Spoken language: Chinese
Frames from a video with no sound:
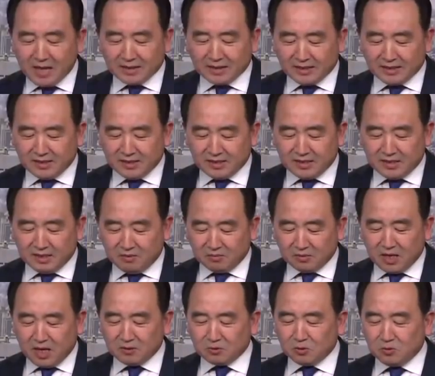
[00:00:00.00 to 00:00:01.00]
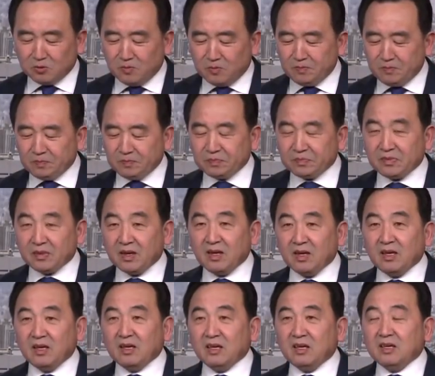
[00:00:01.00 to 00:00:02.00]
点的节目当中，
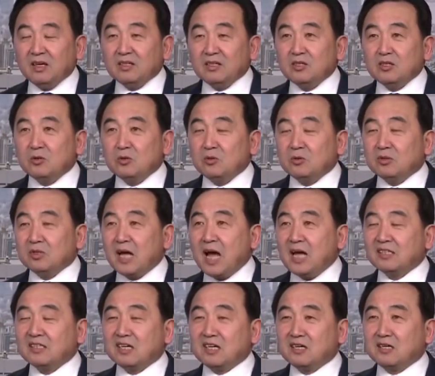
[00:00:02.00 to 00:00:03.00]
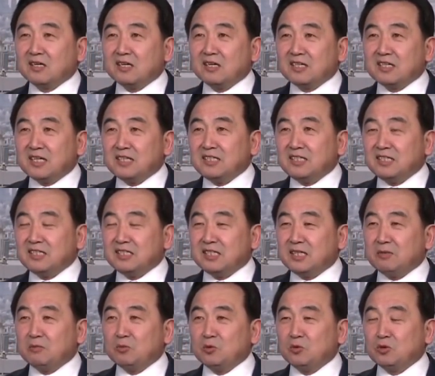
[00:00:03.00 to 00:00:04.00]
就他整个这期
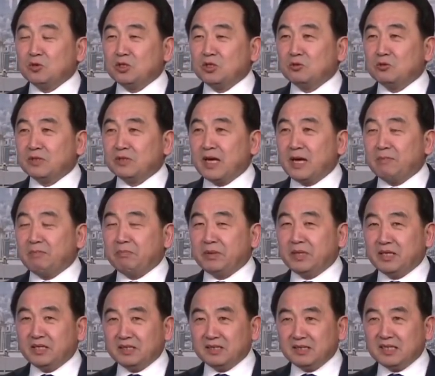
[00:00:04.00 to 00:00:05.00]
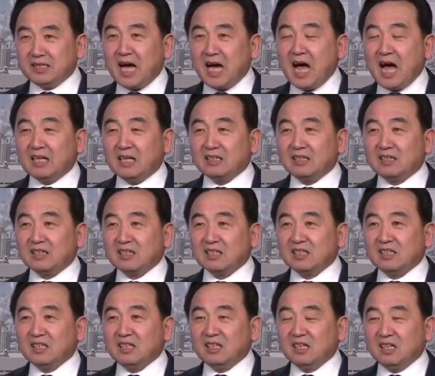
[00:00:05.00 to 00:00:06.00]
节目就在评价，
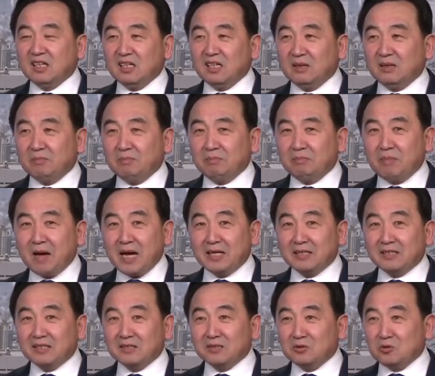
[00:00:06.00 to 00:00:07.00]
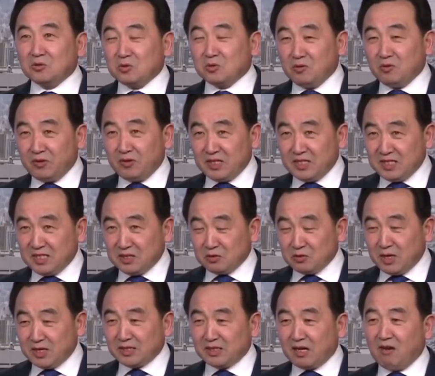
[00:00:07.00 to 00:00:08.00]
呃，拜登坐飞机
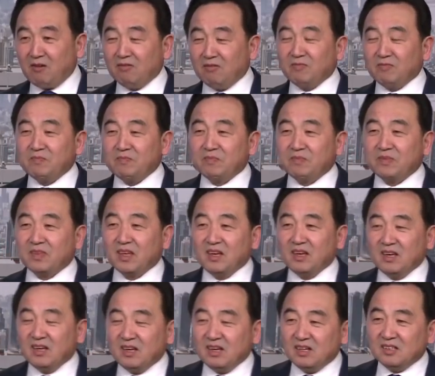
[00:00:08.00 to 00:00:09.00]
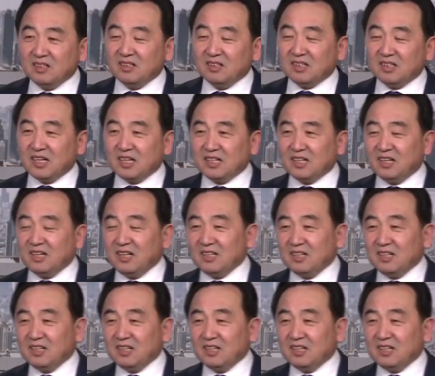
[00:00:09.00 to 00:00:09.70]
摔倒和这个